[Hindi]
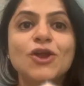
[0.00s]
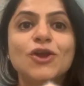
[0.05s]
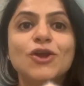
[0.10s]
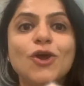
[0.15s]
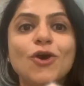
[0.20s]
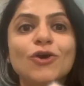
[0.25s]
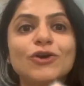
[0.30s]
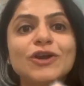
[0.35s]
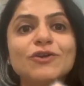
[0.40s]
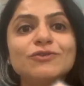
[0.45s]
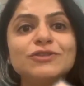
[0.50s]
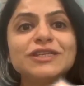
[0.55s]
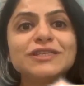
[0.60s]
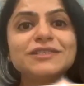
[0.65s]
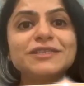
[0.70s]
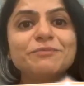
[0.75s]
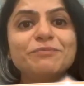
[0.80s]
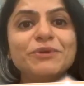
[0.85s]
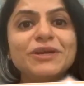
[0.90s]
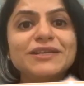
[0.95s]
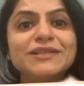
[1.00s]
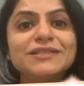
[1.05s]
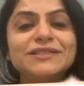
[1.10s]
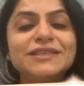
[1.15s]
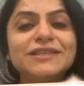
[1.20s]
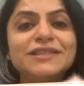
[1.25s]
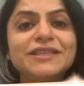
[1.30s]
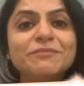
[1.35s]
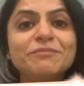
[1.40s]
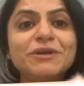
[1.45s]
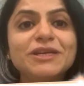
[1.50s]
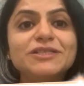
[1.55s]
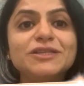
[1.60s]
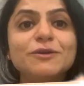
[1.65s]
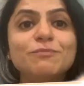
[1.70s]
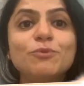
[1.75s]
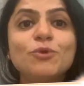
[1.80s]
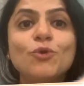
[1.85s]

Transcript: लॉकडाउन जैसी परिस्थिति में जब